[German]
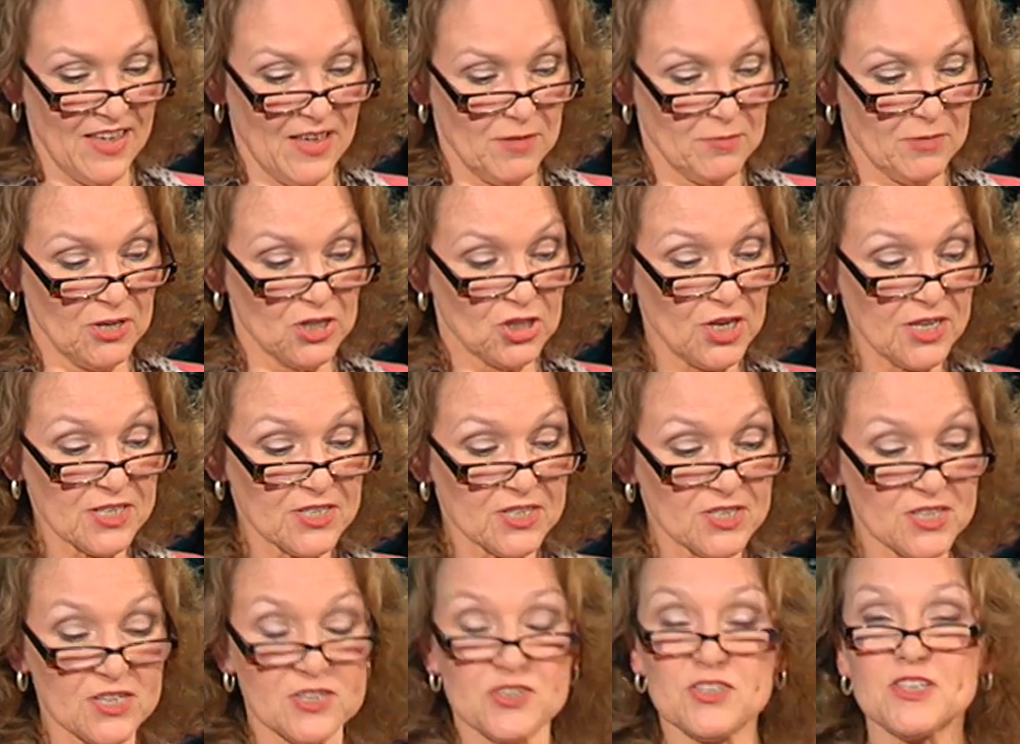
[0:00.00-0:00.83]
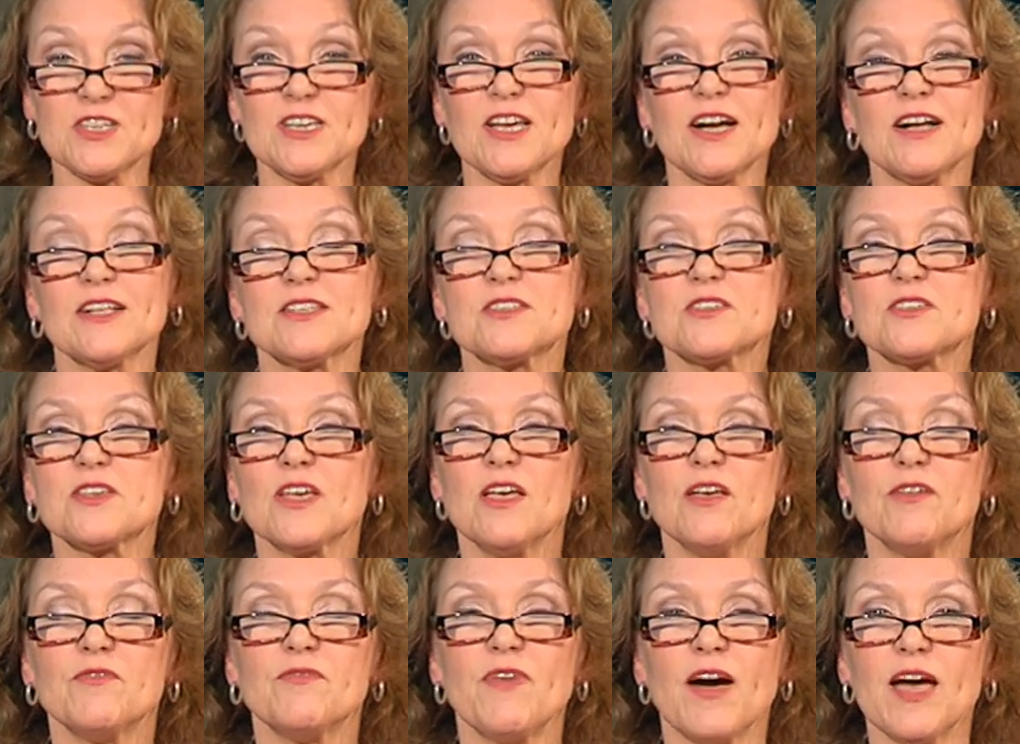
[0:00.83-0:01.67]
Man schätzte sie als
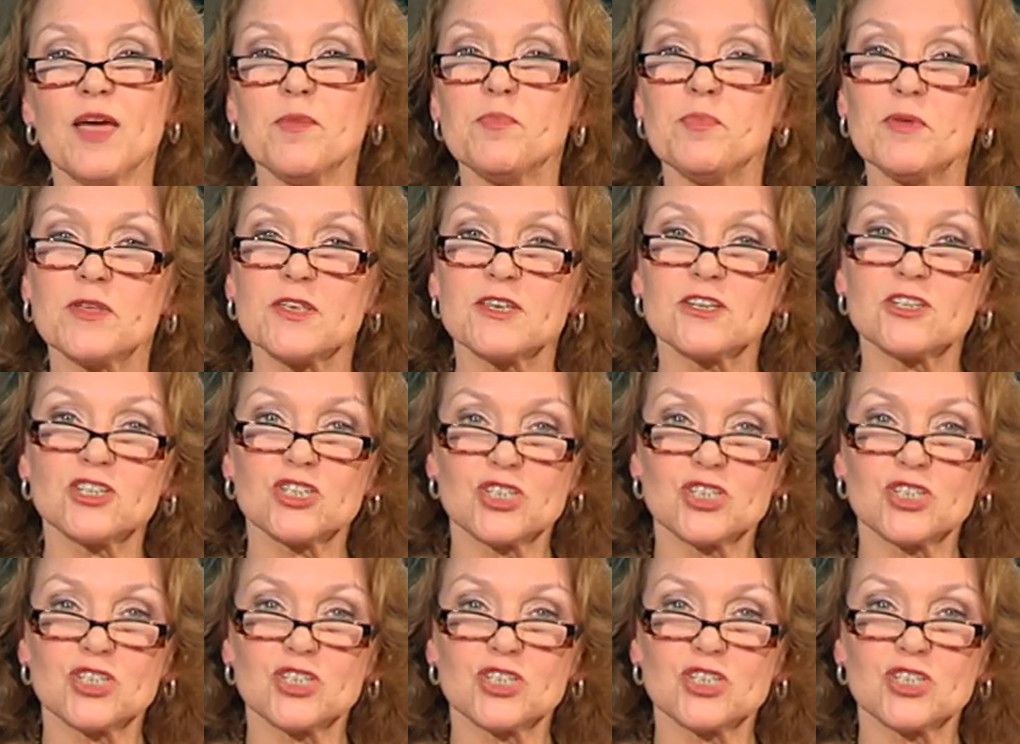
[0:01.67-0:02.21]
weibliche